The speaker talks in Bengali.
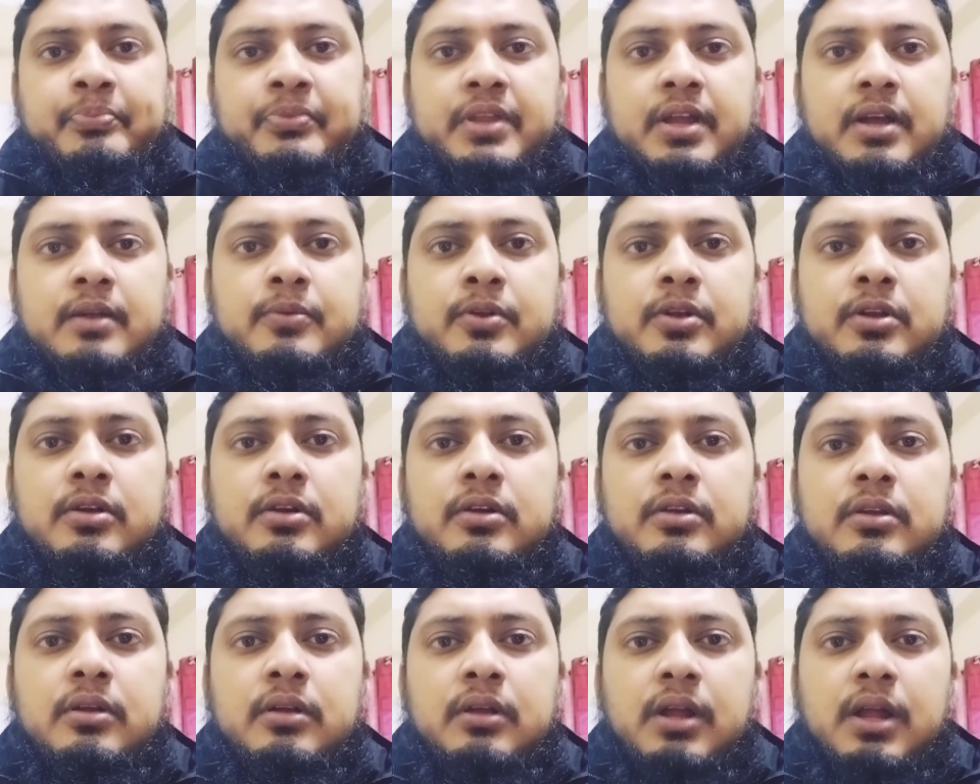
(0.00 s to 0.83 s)
তারপর
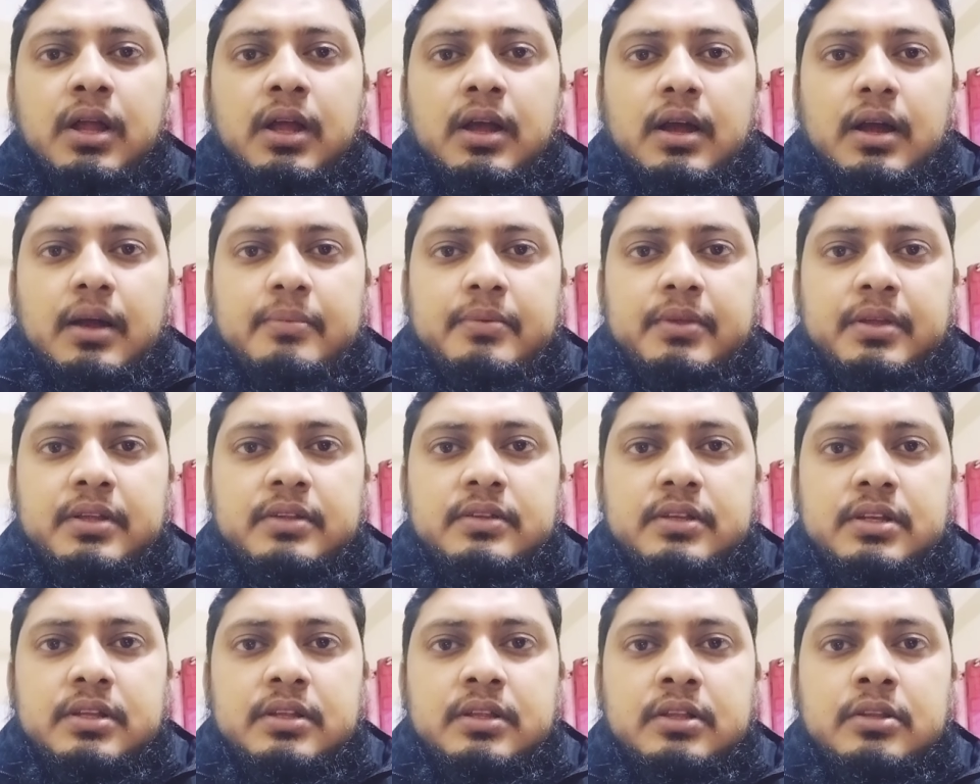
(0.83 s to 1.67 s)
হলো আপনাকে
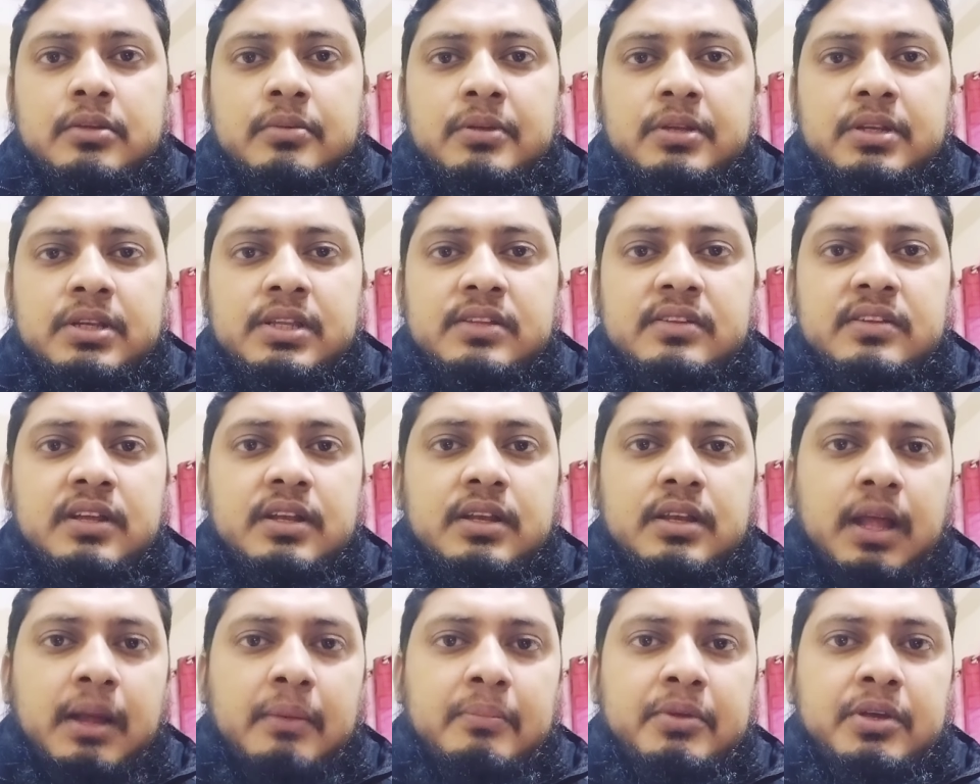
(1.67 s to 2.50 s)
যেটা জানতে হবে নিজের
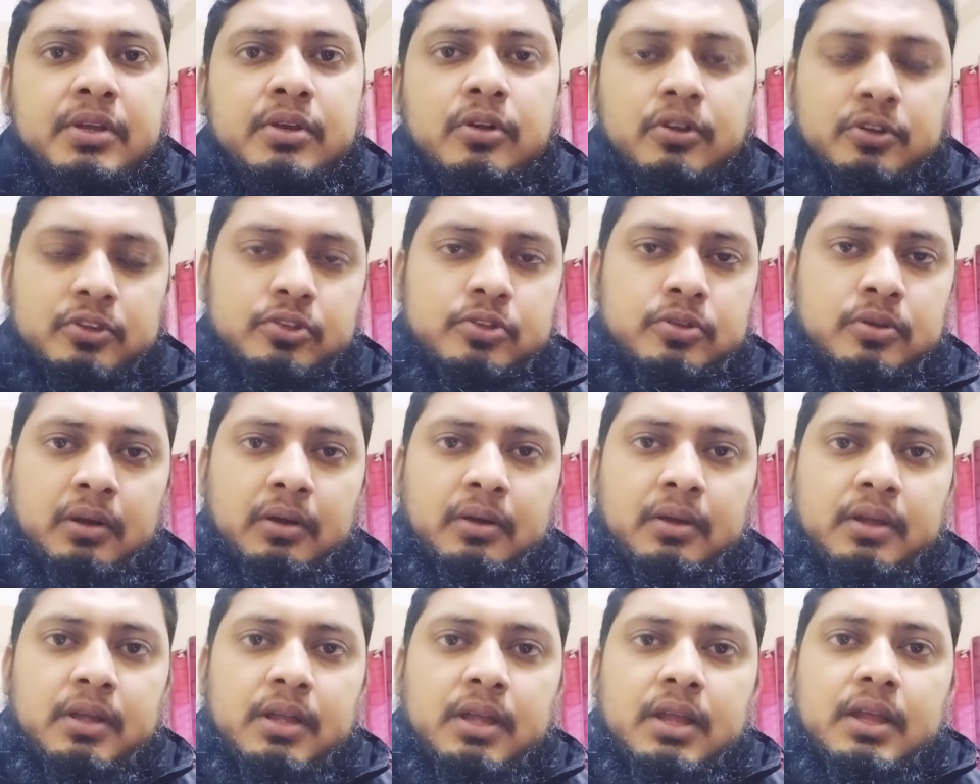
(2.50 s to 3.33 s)
নামের অর্থ
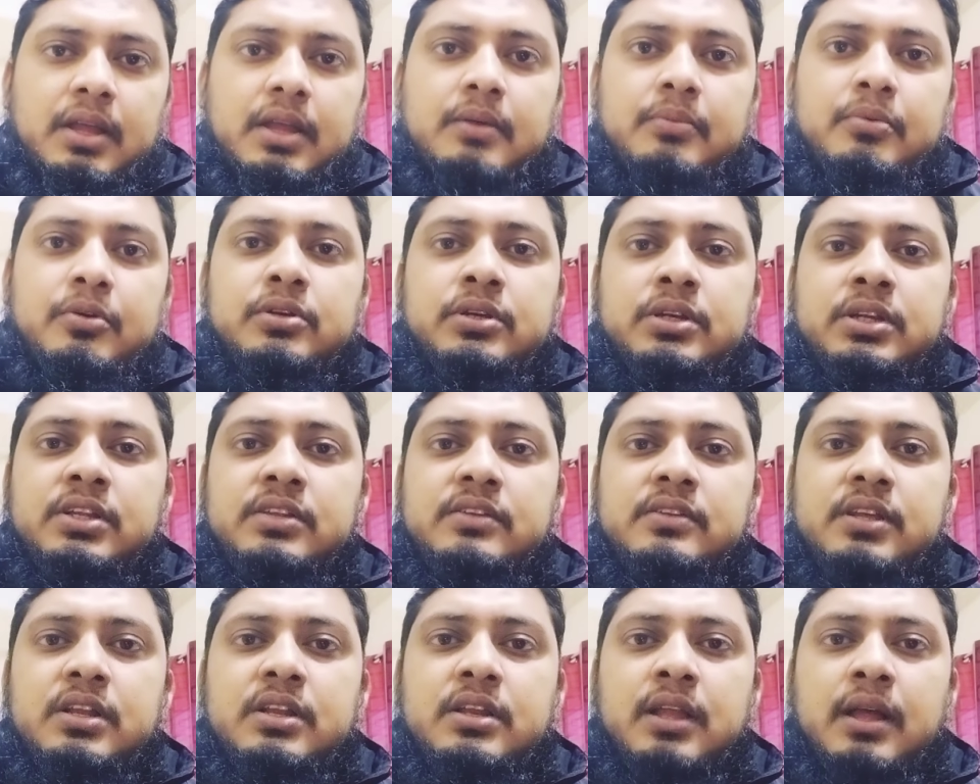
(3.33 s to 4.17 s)
এবং
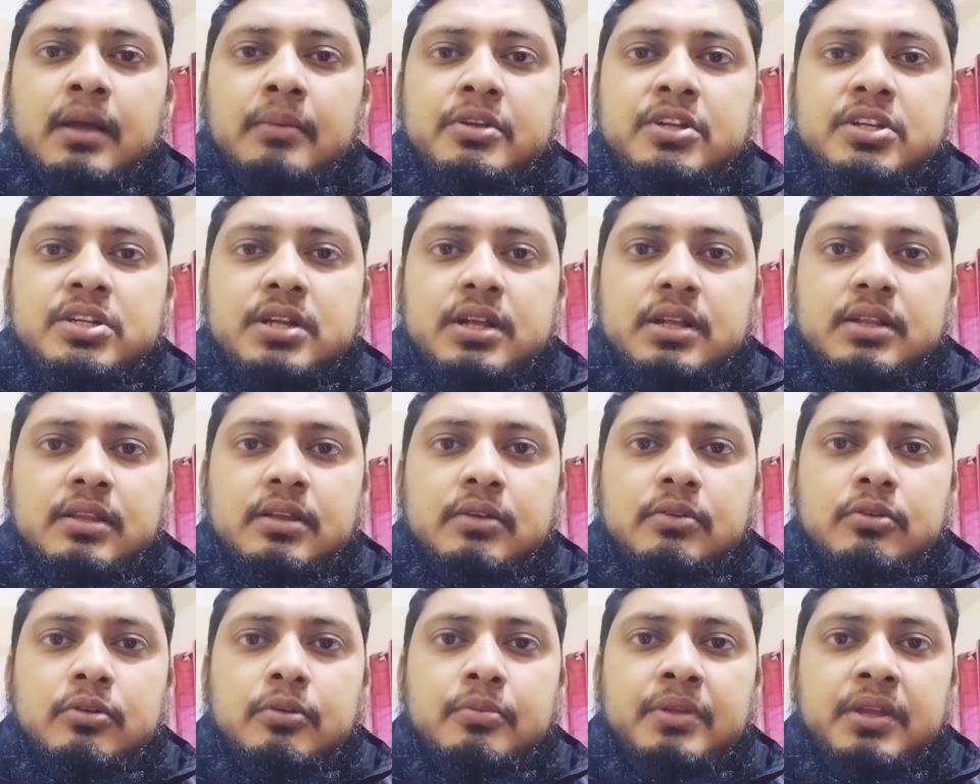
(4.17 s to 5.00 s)
নিজের নামের সাথে
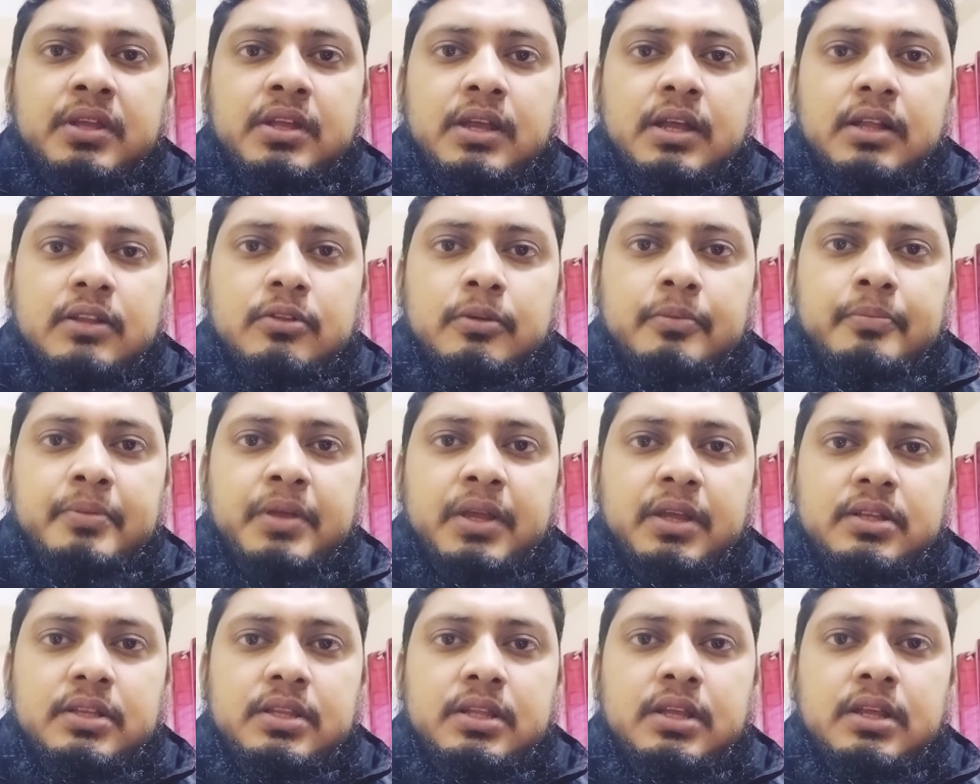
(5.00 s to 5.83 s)
কোনো বিখ্যাত
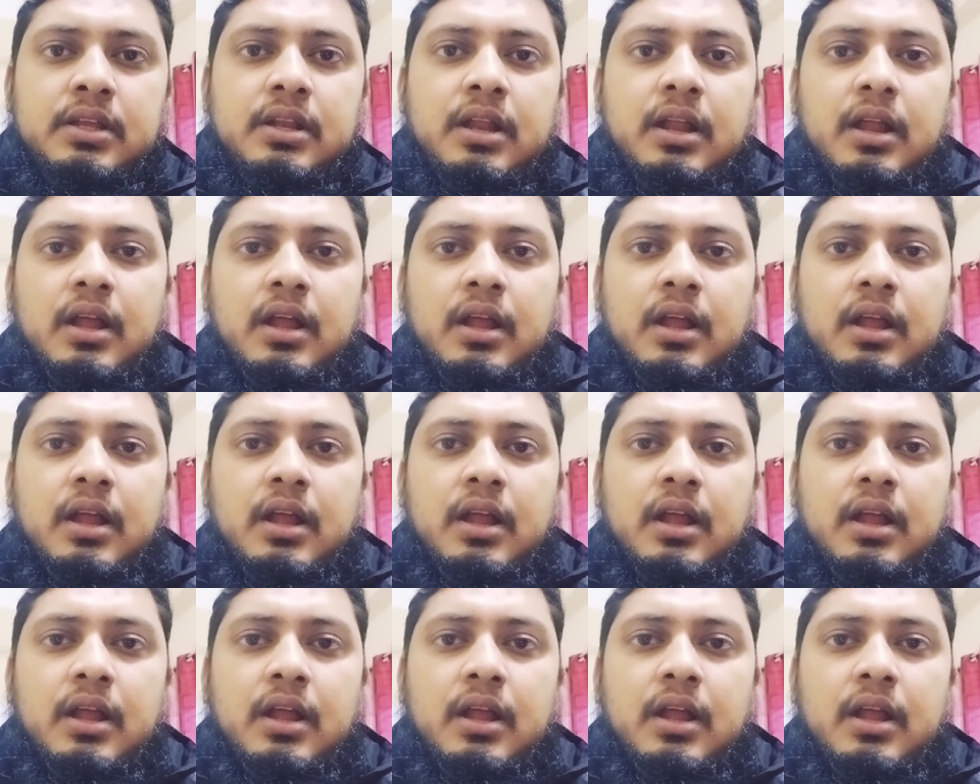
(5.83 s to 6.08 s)
ব্যক্তি